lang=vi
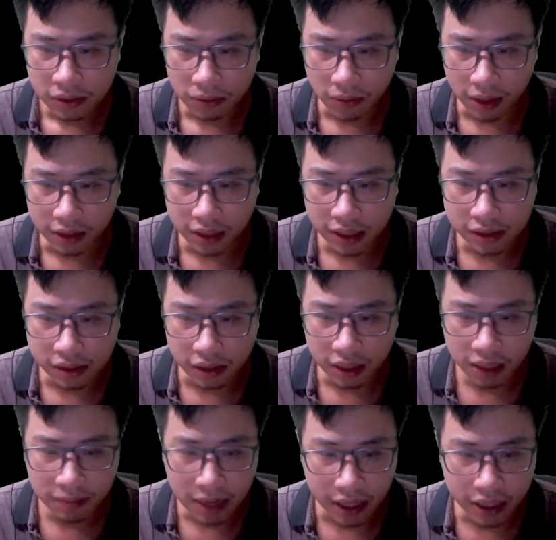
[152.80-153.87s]
Toàn thân giờ đây
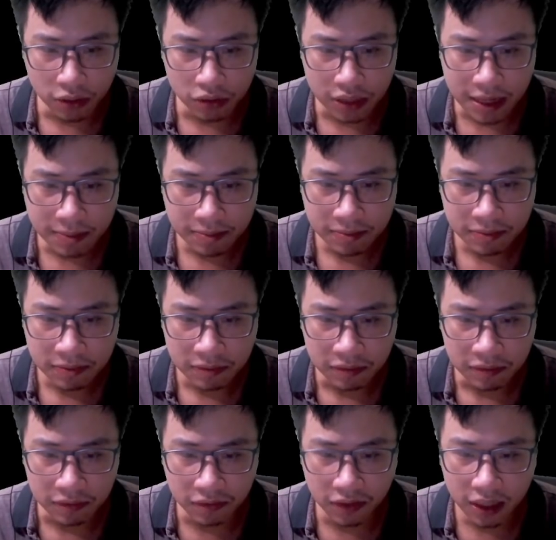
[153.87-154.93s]
mặc yêu giáp,
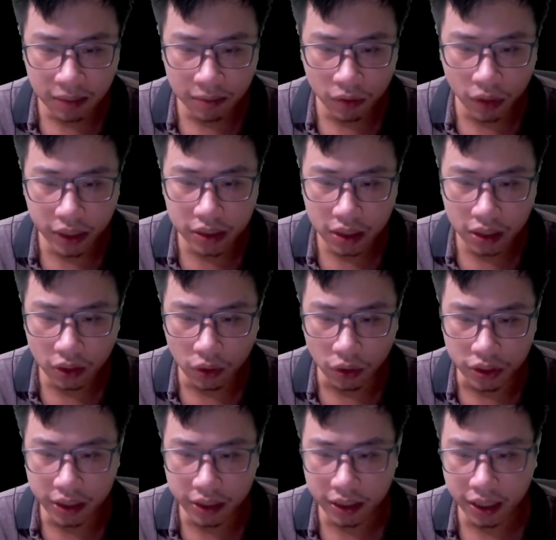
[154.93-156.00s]
Vương Lâm khoanh chân ngồi
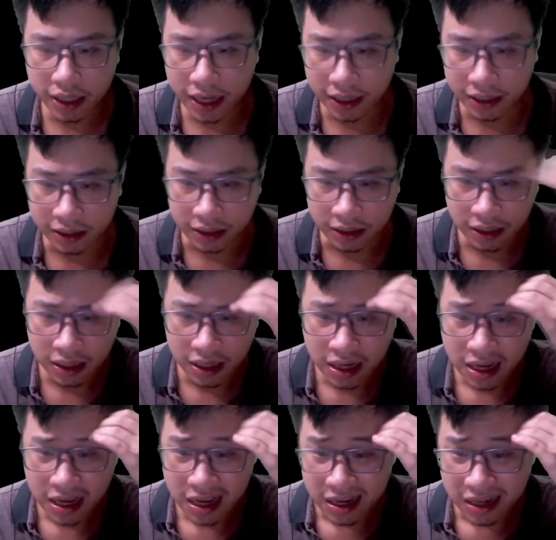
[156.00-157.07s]
trên tế đàn.
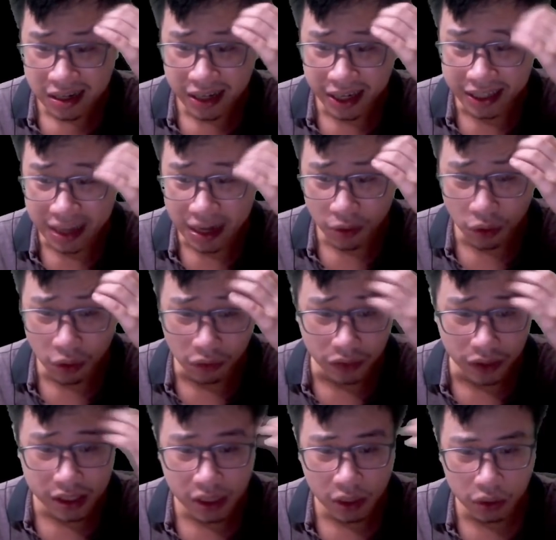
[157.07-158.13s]
Hư ảnh đạo cổ
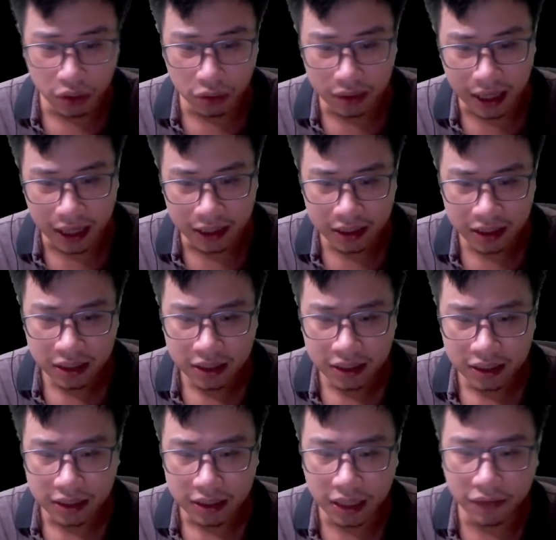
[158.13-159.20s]
phía sau tiêu tán,
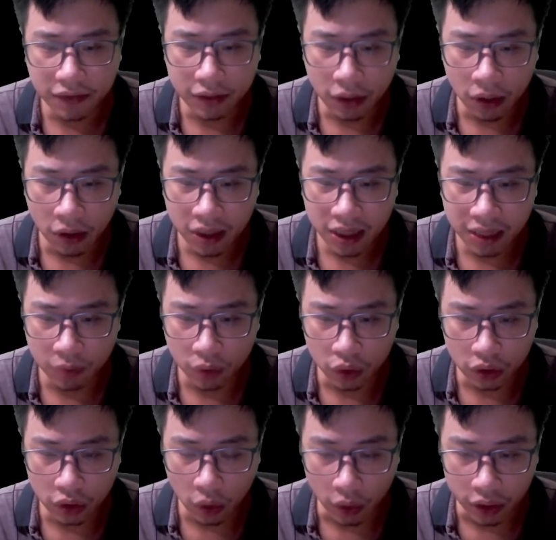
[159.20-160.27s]
thay vào đó là một
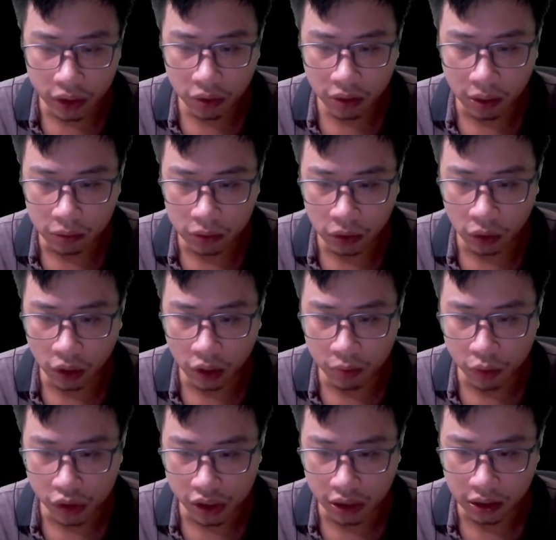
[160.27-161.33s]
cổ yêu khổng lồ có
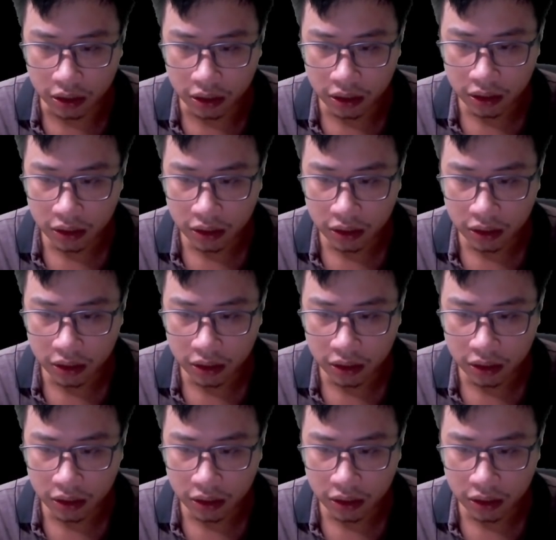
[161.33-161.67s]
một sừng.